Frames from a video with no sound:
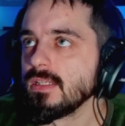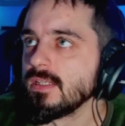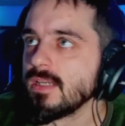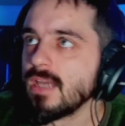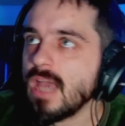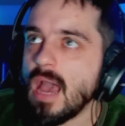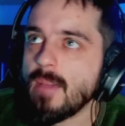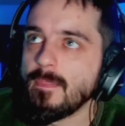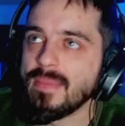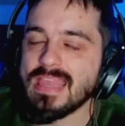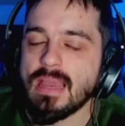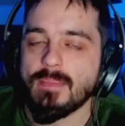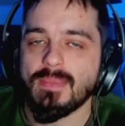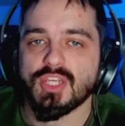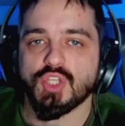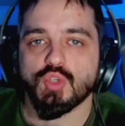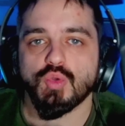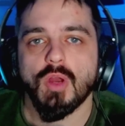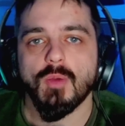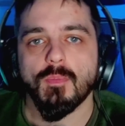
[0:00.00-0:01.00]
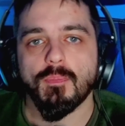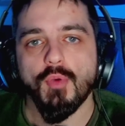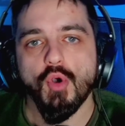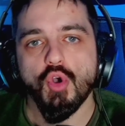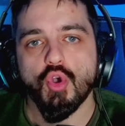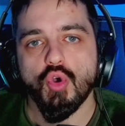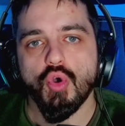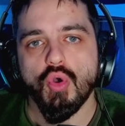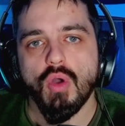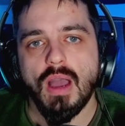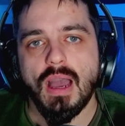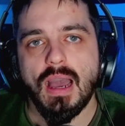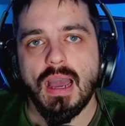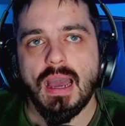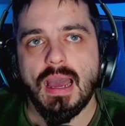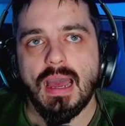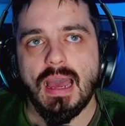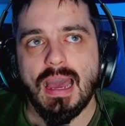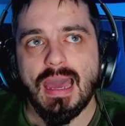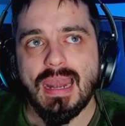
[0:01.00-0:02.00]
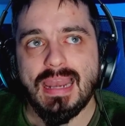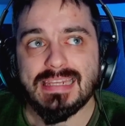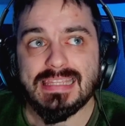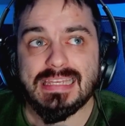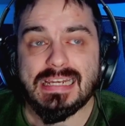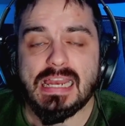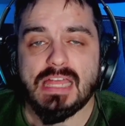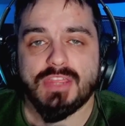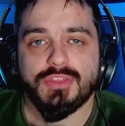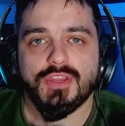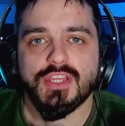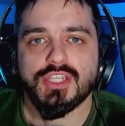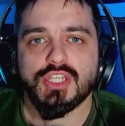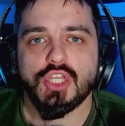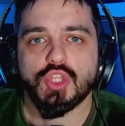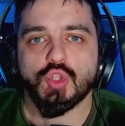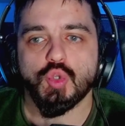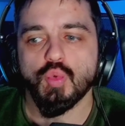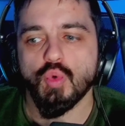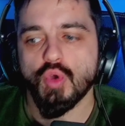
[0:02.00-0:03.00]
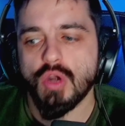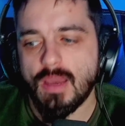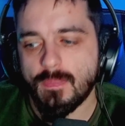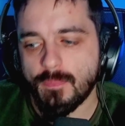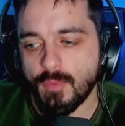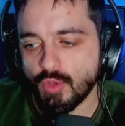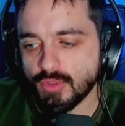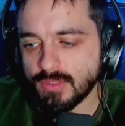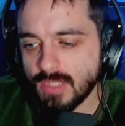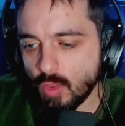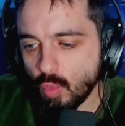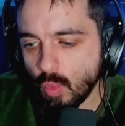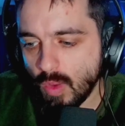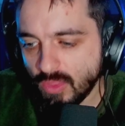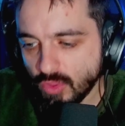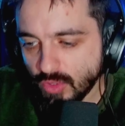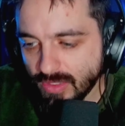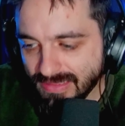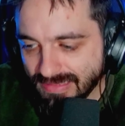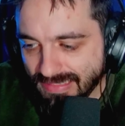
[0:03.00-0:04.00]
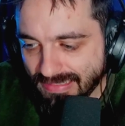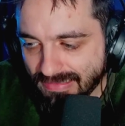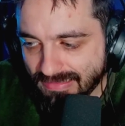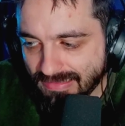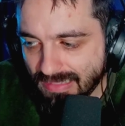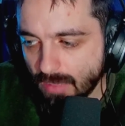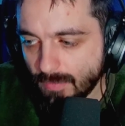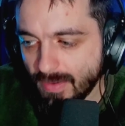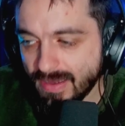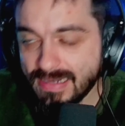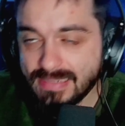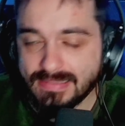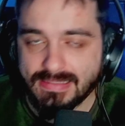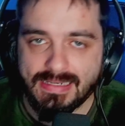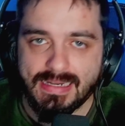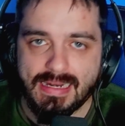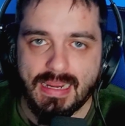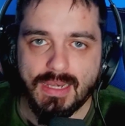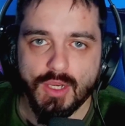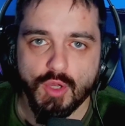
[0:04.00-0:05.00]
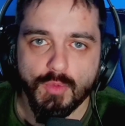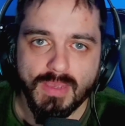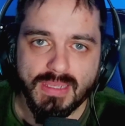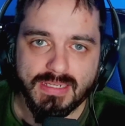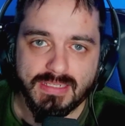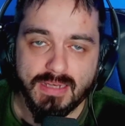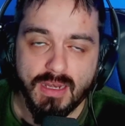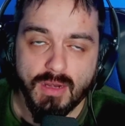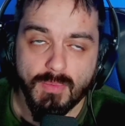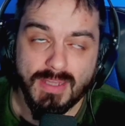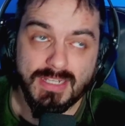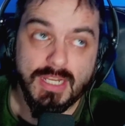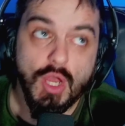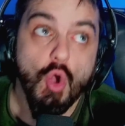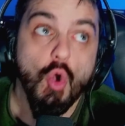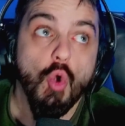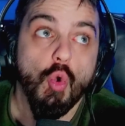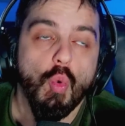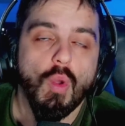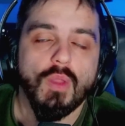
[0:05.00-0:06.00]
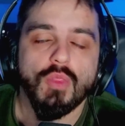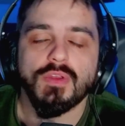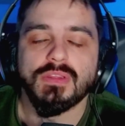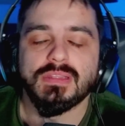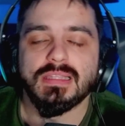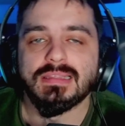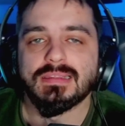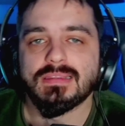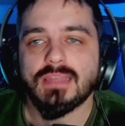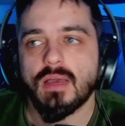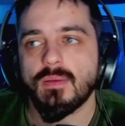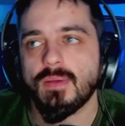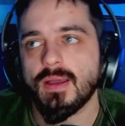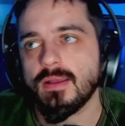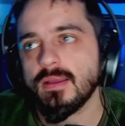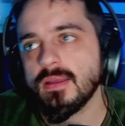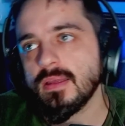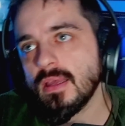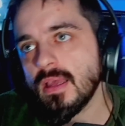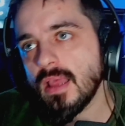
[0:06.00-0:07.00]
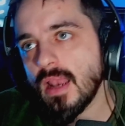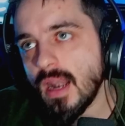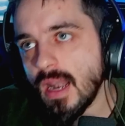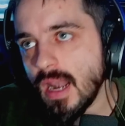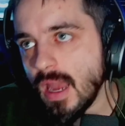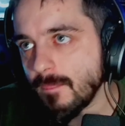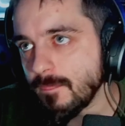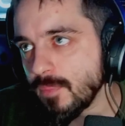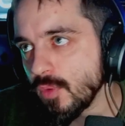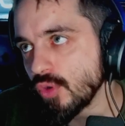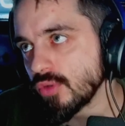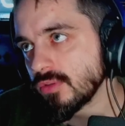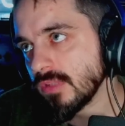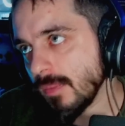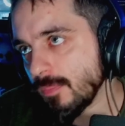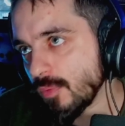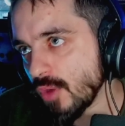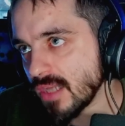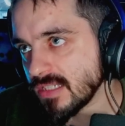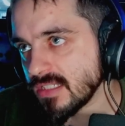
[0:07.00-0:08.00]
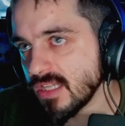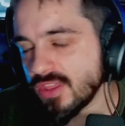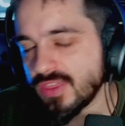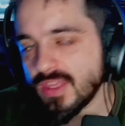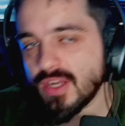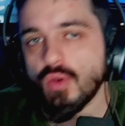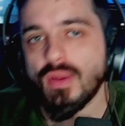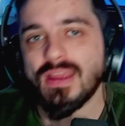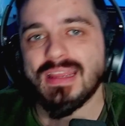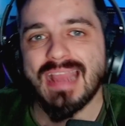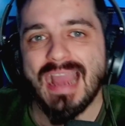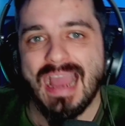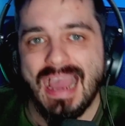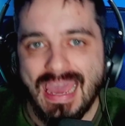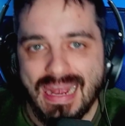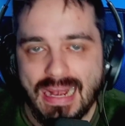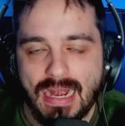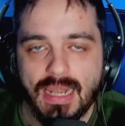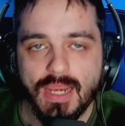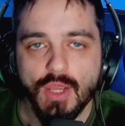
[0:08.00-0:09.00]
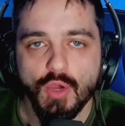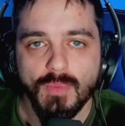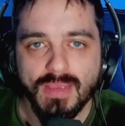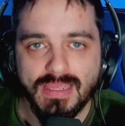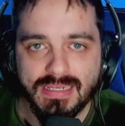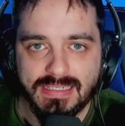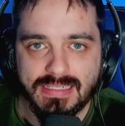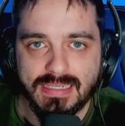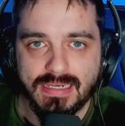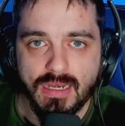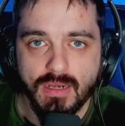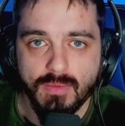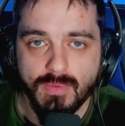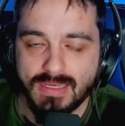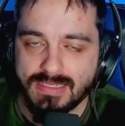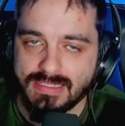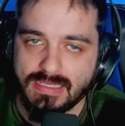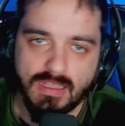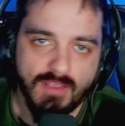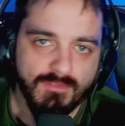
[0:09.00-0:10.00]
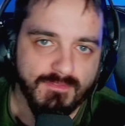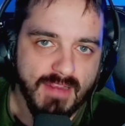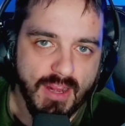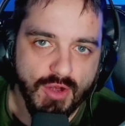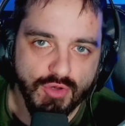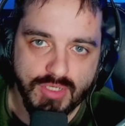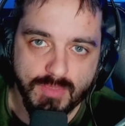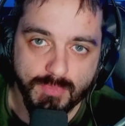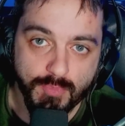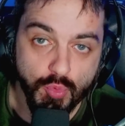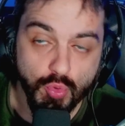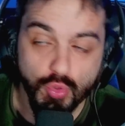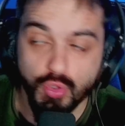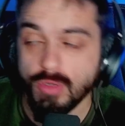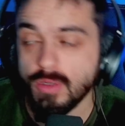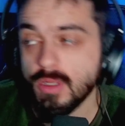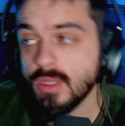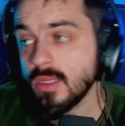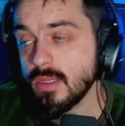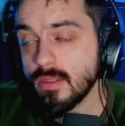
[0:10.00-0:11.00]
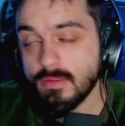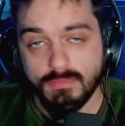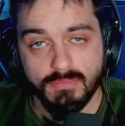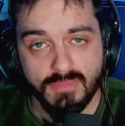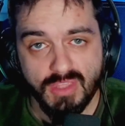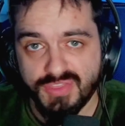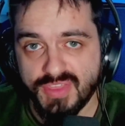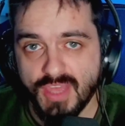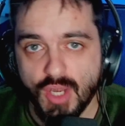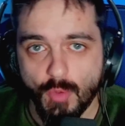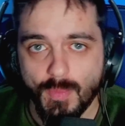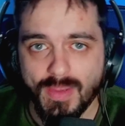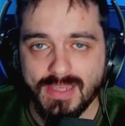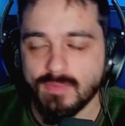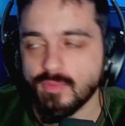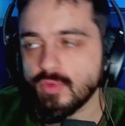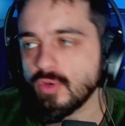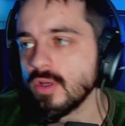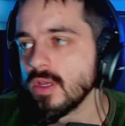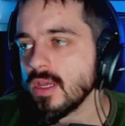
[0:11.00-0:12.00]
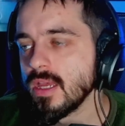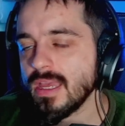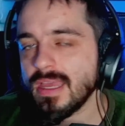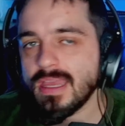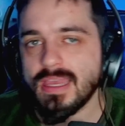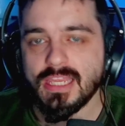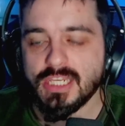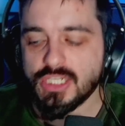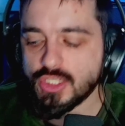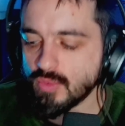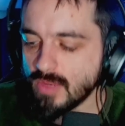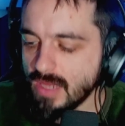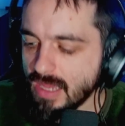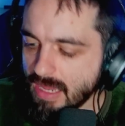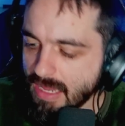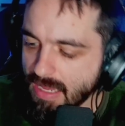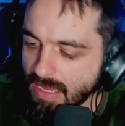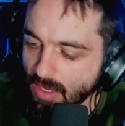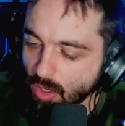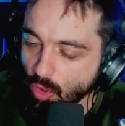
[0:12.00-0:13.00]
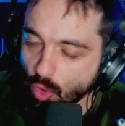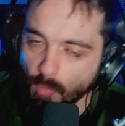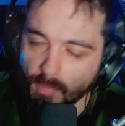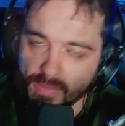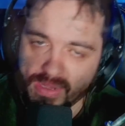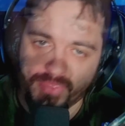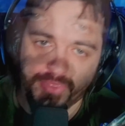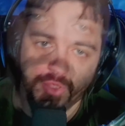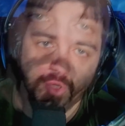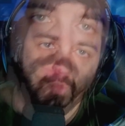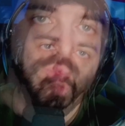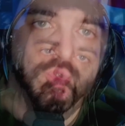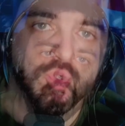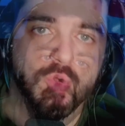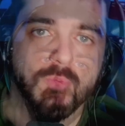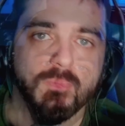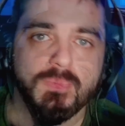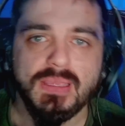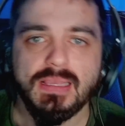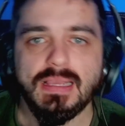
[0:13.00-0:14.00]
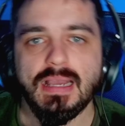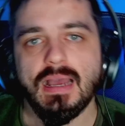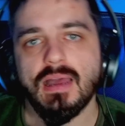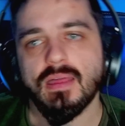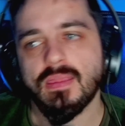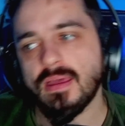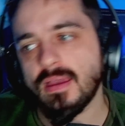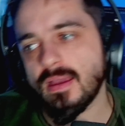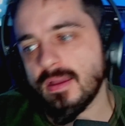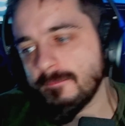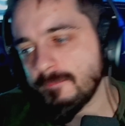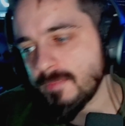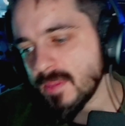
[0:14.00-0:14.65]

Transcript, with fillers: A mí ya me suena un poco a, las declaraciones que tuvo Laporta cuando intentaba retener a Leo Messi en el Barça o cuando intentaba Laporta, por así decirlo, encajar a Leo Messi en el Barça, que al final no se pudo, decía lo mismo. Es una operación muy complicada,